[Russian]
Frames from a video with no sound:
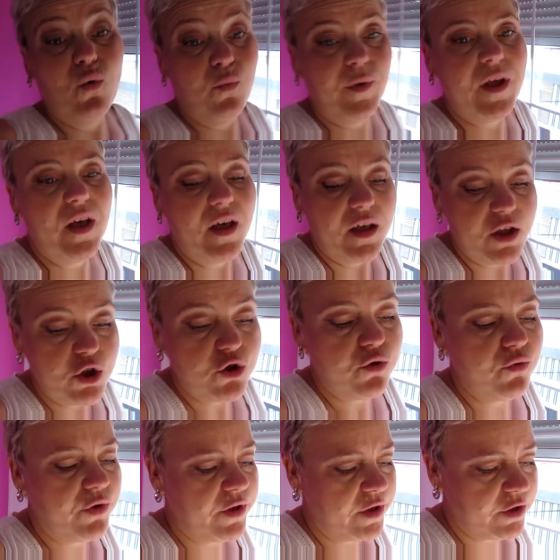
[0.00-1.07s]
у меня
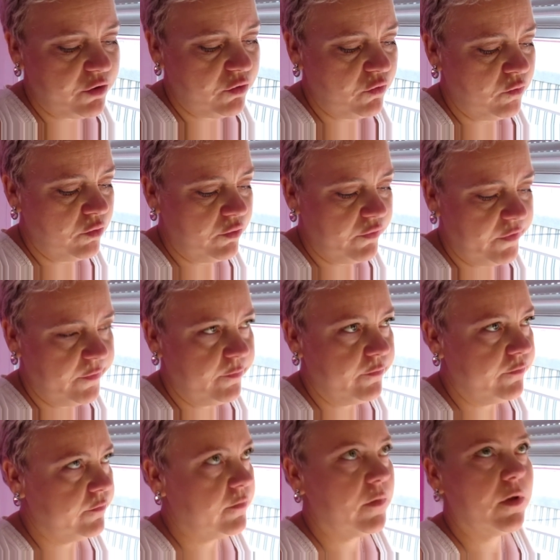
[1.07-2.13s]
еще есть обувь.
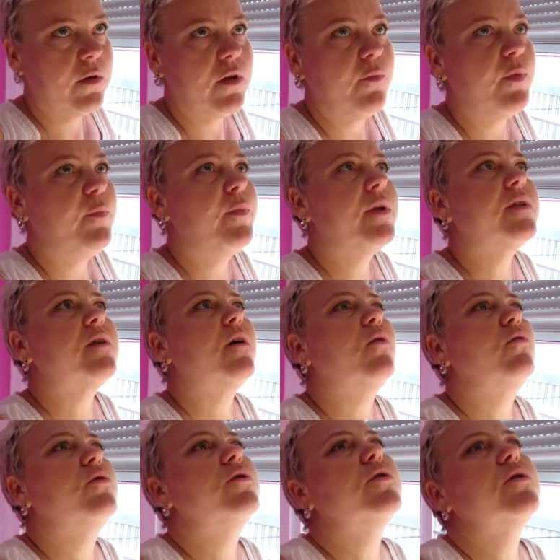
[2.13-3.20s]
Это пипец
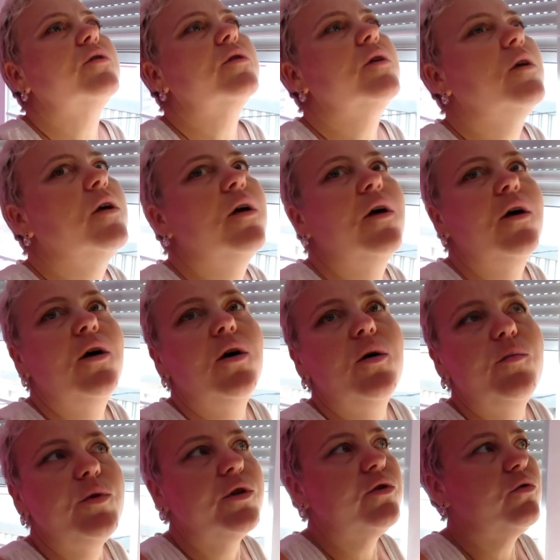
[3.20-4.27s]
какой-то
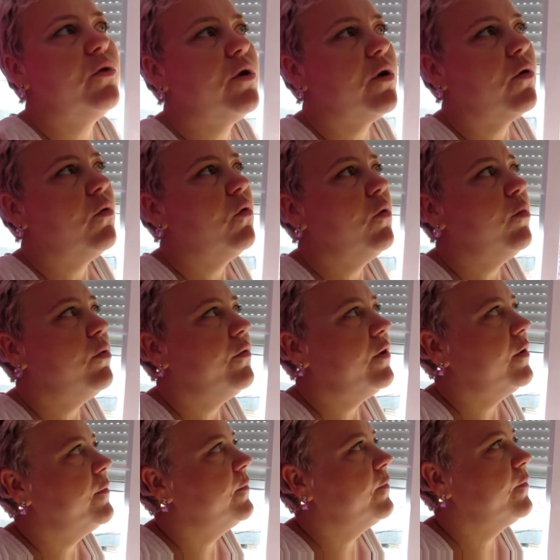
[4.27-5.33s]
меня столько
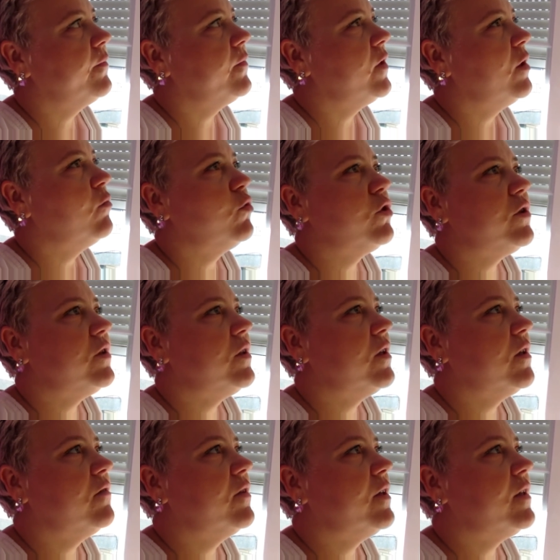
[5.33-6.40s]
обуви. меня муж всегда
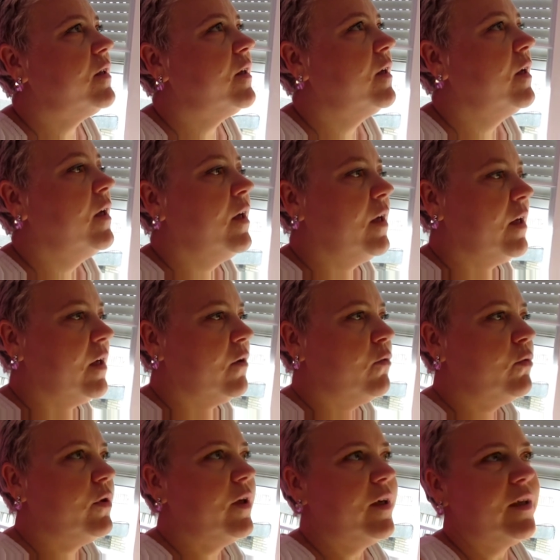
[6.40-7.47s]
говорит,
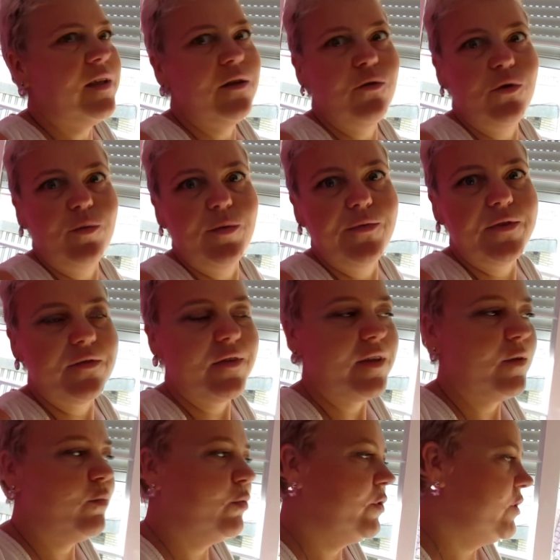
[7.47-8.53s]
куда ты обувь
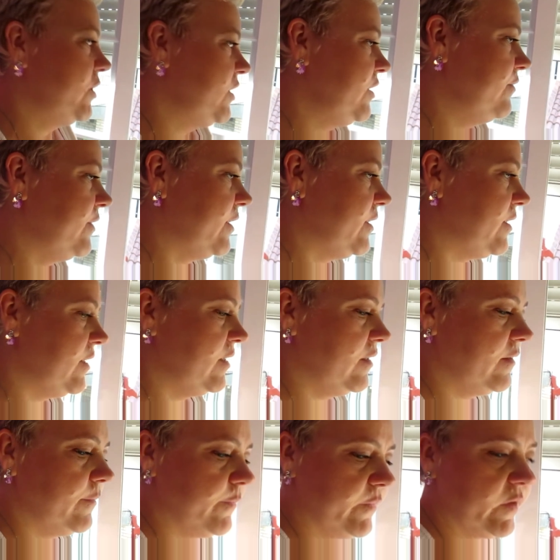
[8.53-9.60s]
свою будешь девать?
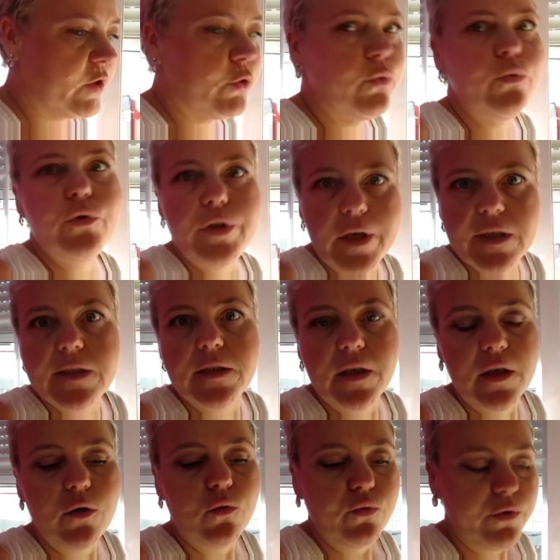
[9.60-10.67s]
Откуда я
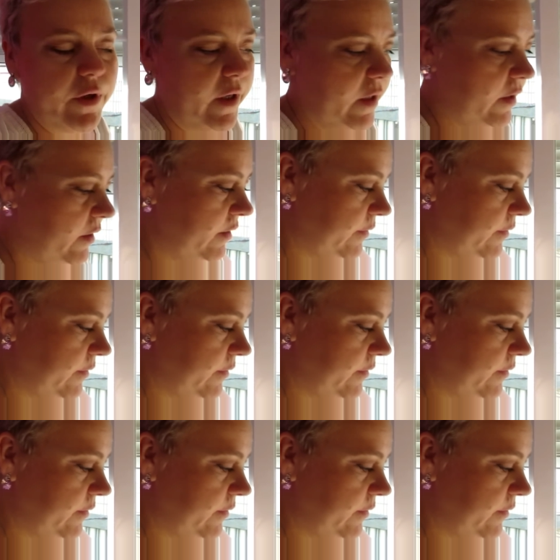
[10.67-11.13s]
знаю, куда?